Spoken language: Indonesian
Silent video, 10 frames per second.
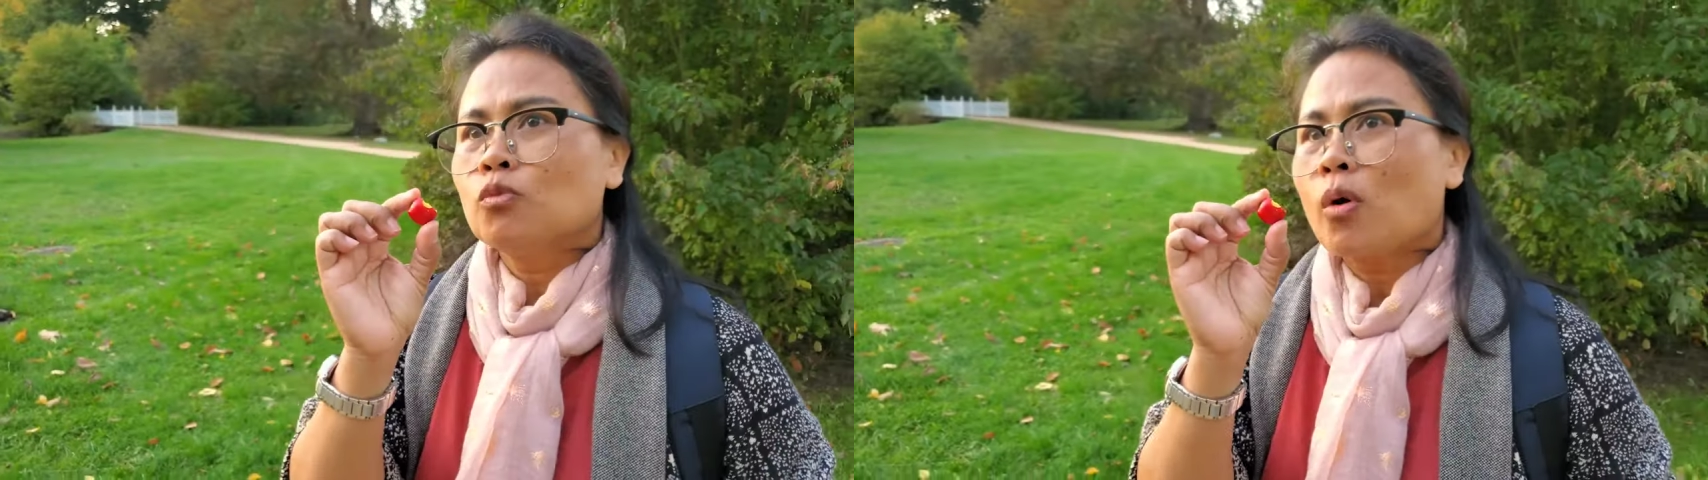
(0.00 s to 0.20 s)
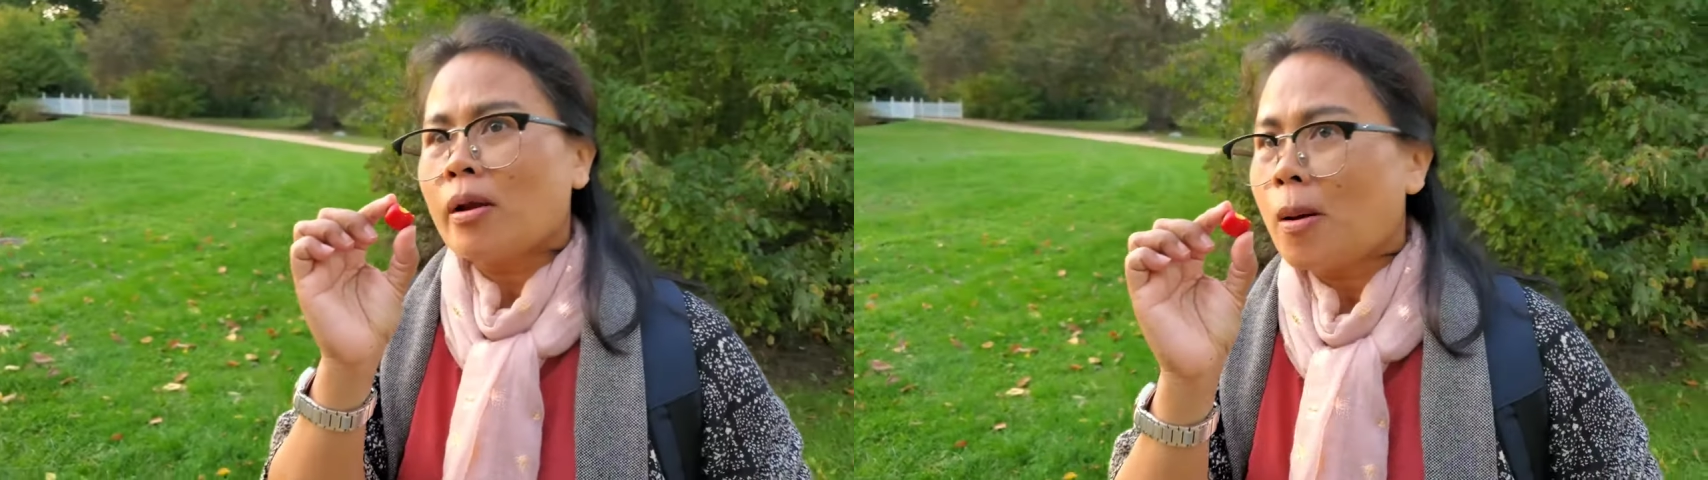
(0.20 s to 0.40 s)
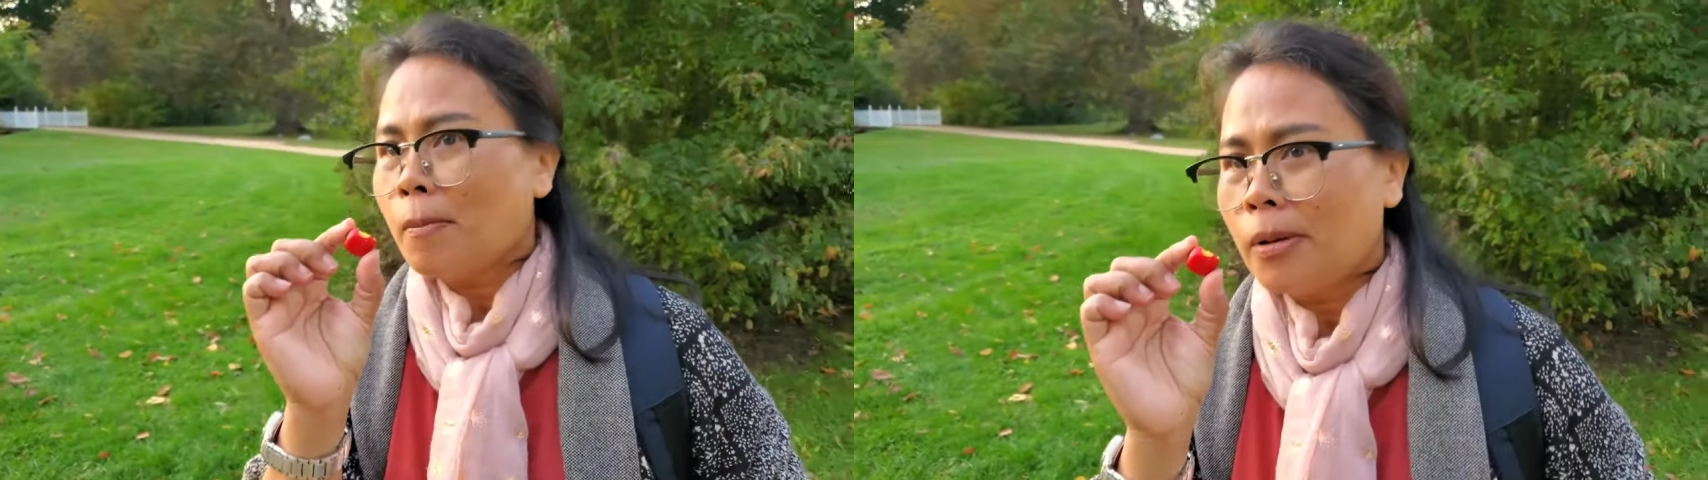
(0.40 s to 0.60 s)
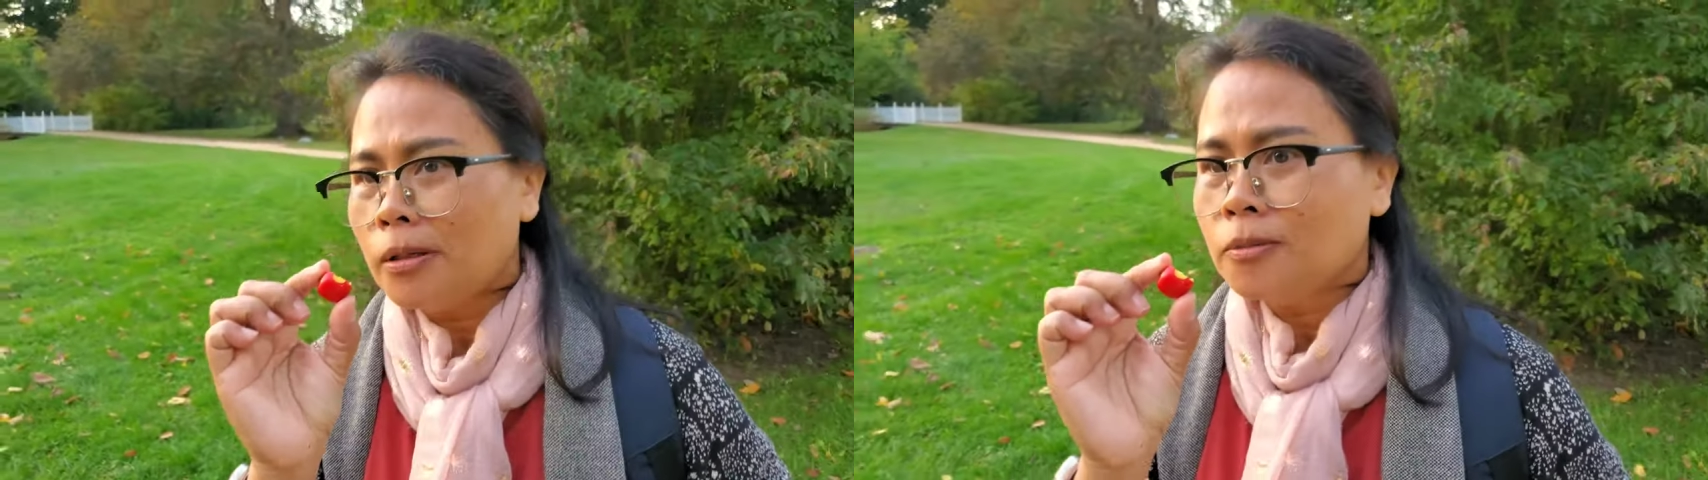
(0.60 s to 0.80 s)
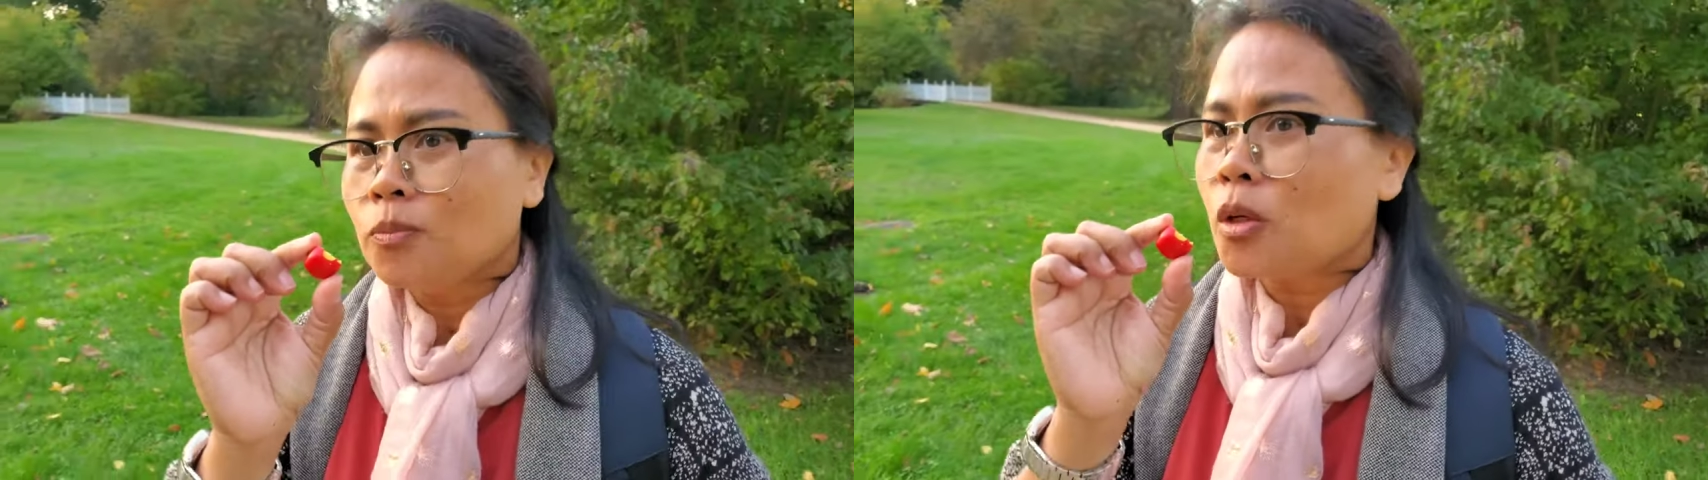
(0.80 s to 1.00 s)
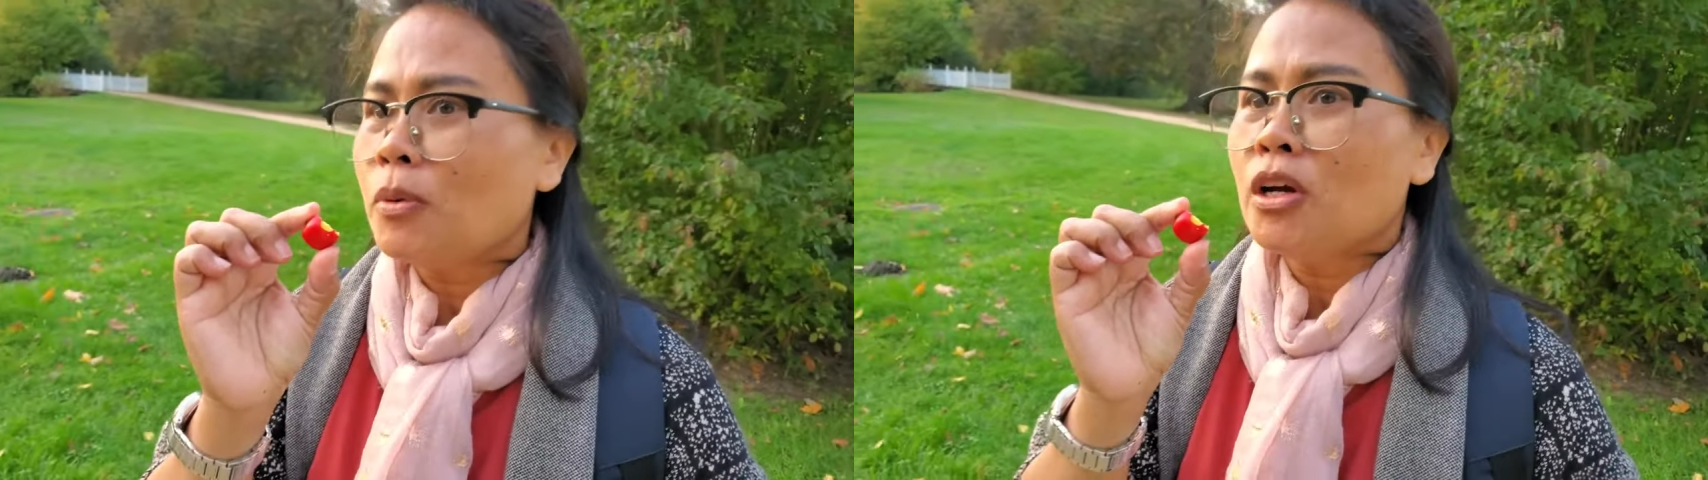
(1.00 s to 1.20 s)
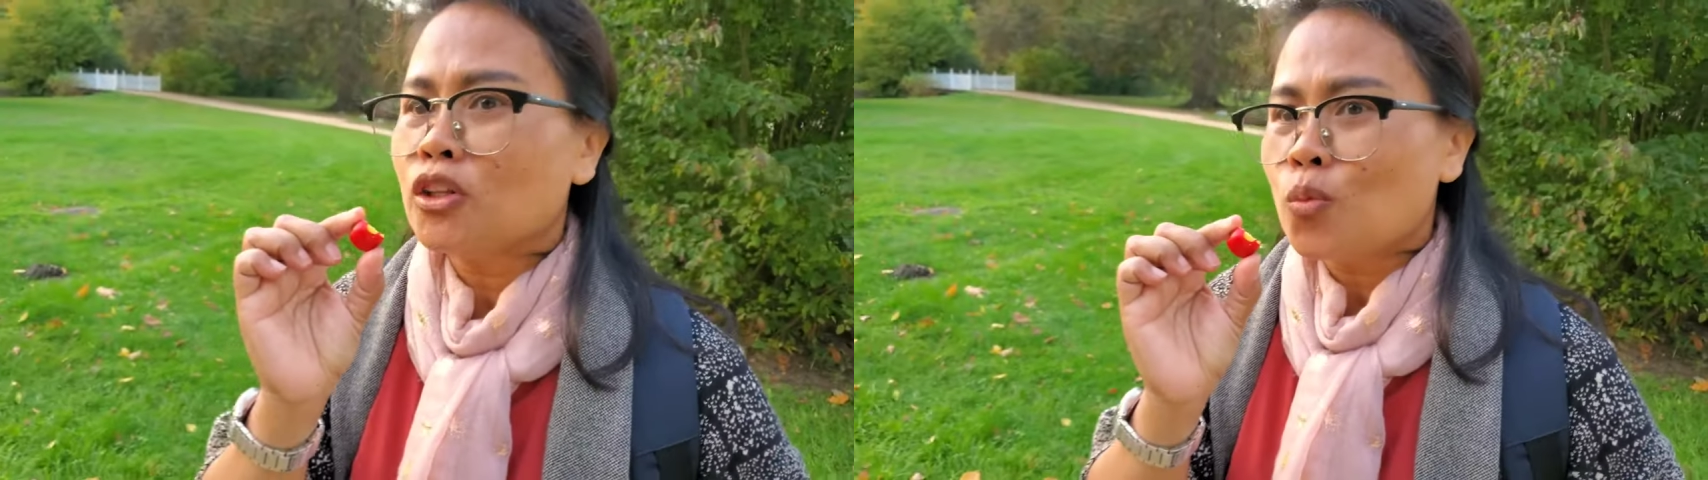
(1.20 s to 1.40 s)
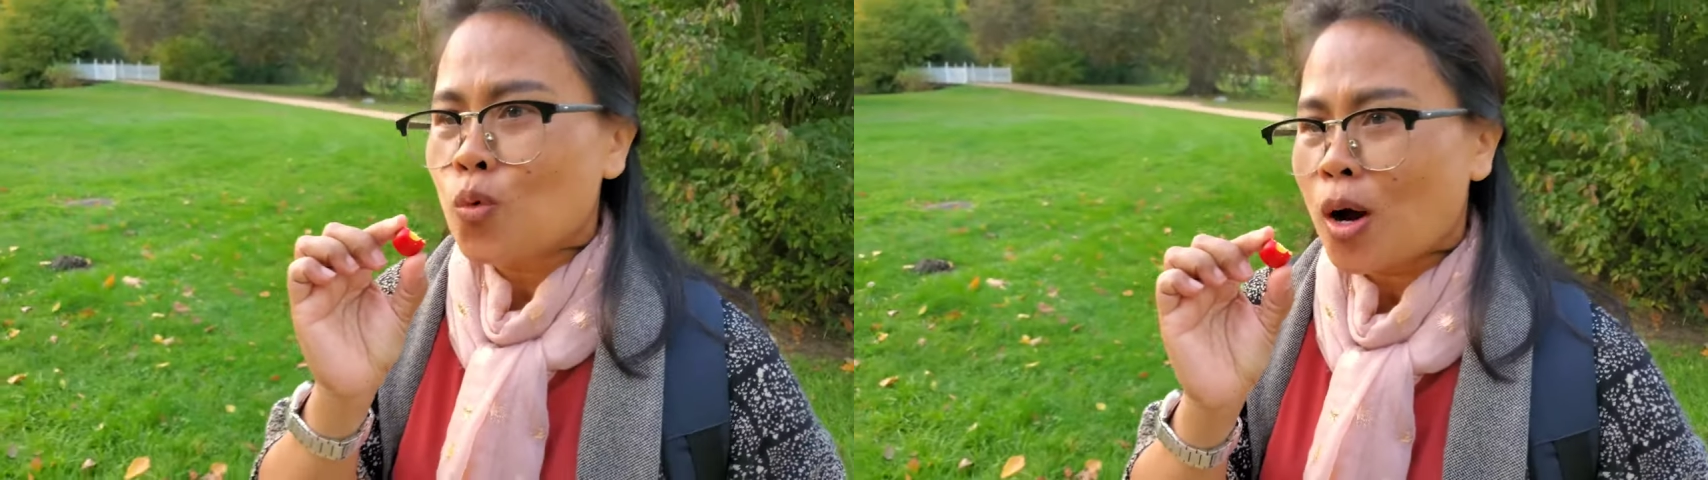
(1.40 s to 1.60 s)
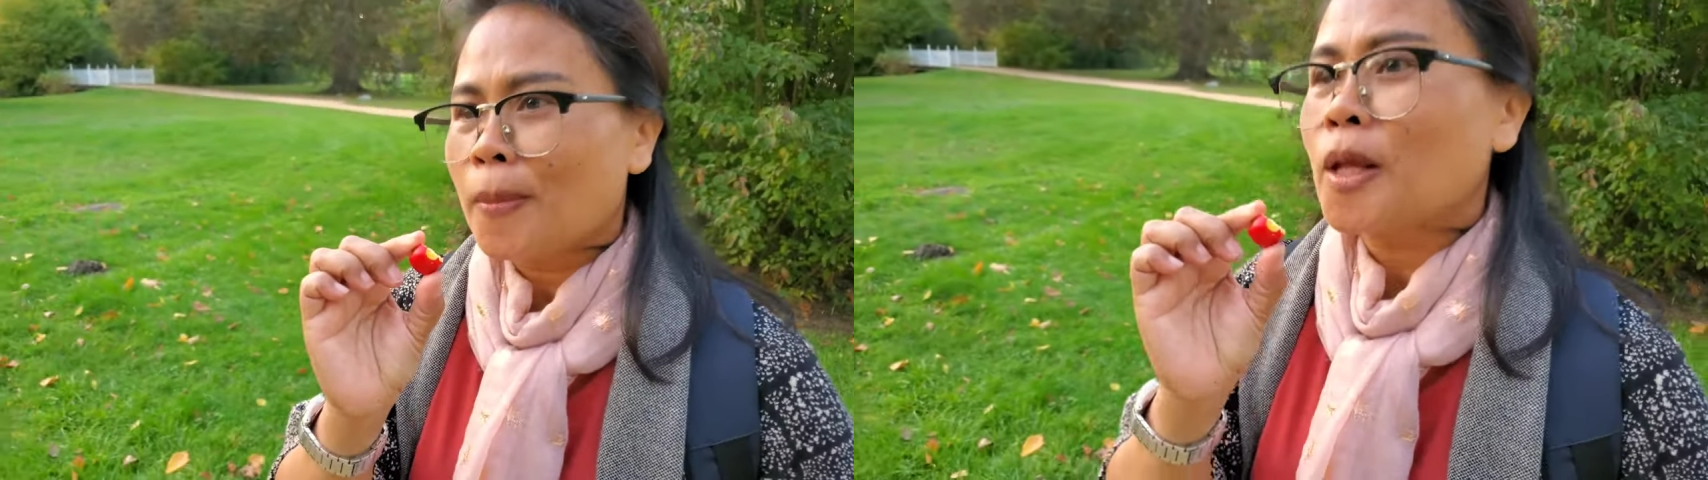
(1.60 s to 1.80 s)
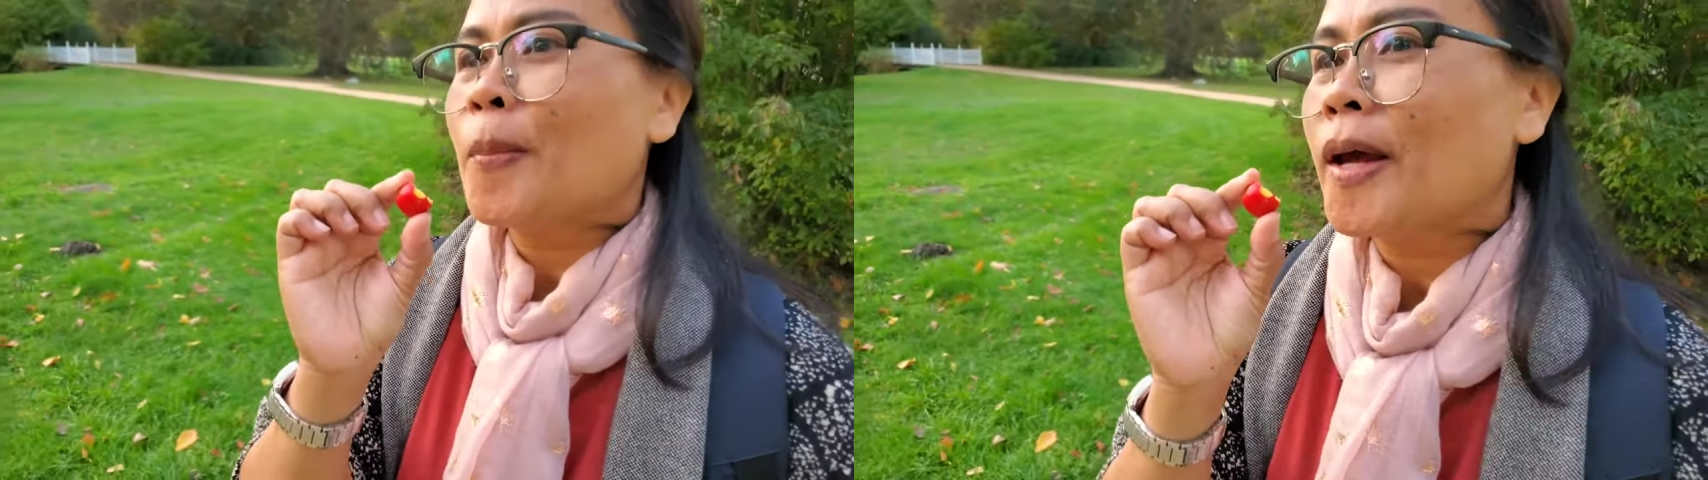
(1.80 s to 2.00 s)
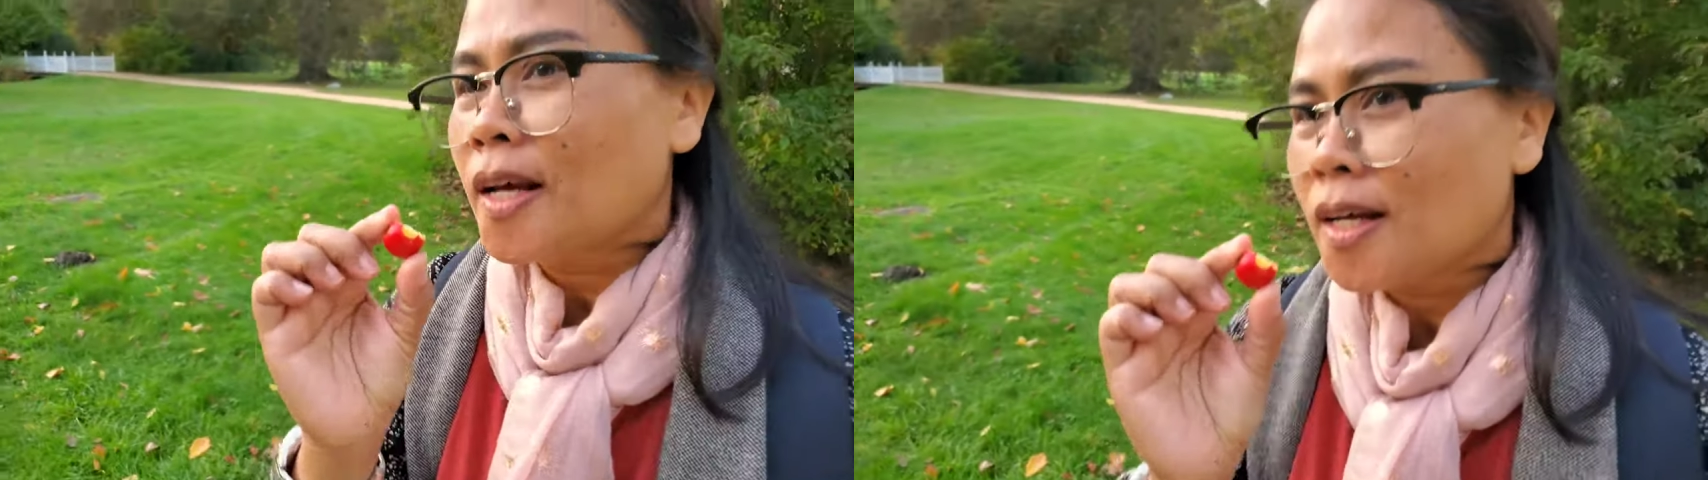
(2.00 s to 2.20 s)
Bukan apel, yeah. tapi nggak tahu buah apa tapi